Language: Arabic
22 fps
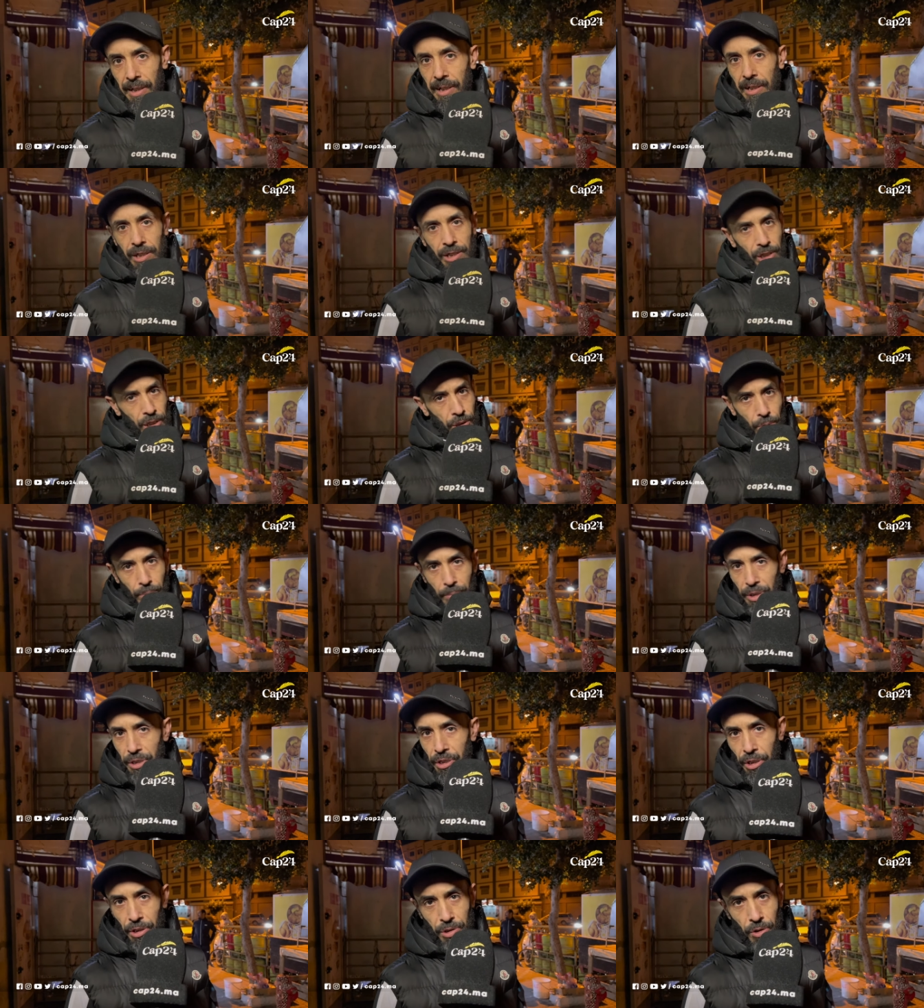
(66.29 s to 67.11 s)
كيعجبهم
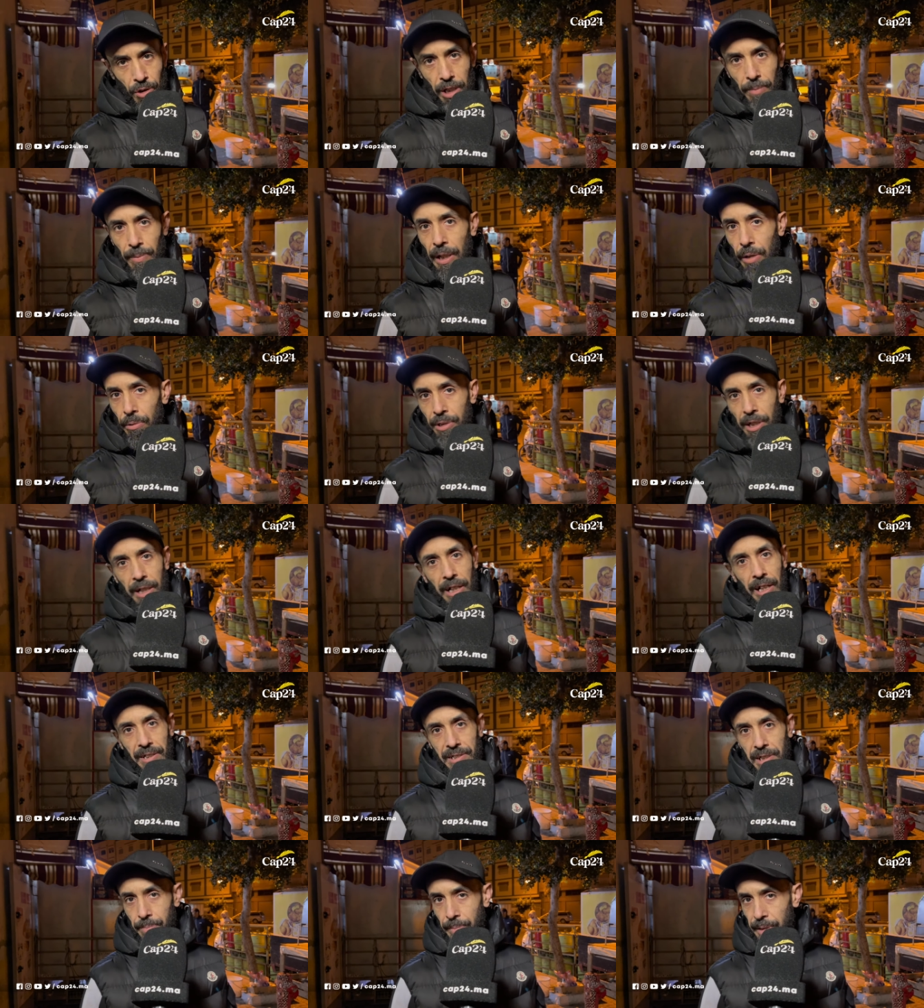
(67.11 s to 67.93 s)
ينعسوا كيبقاو
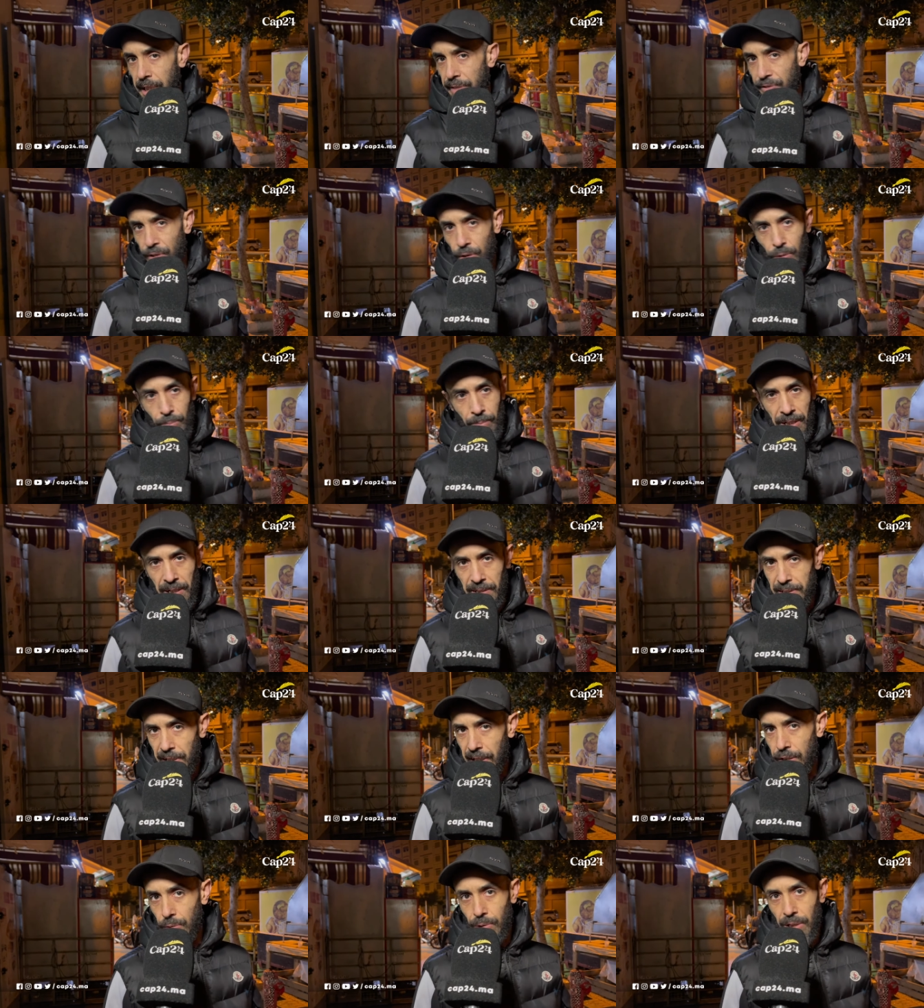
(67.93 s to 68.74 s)
ناعسين ما كيفيقوا ما
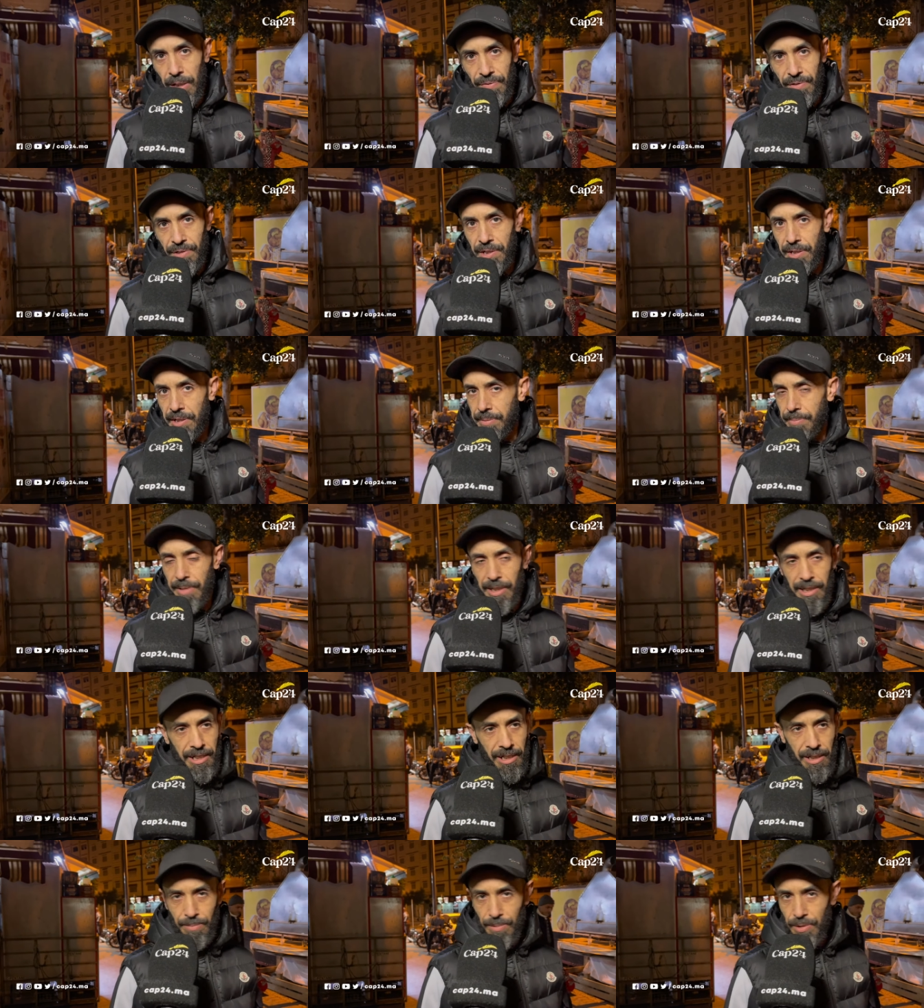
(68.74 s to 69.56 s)
كيصليوا ولا فجر ما
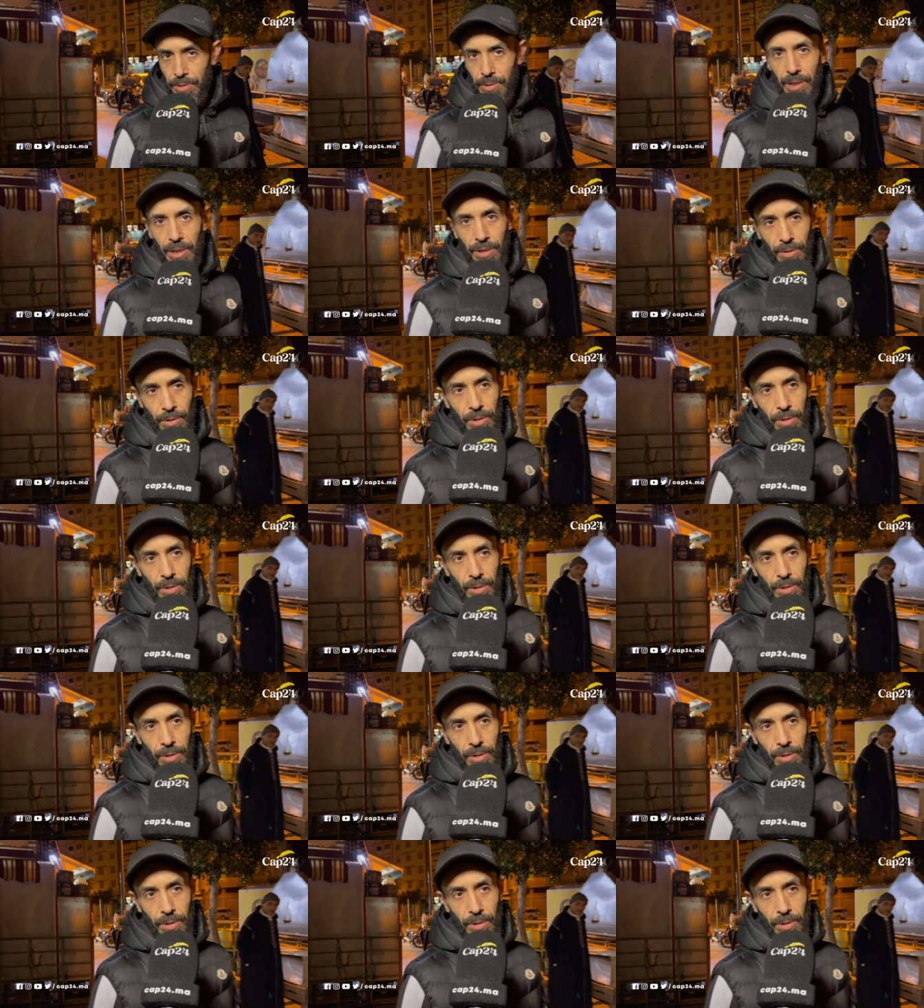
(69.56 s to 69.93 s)
كيعملوا والو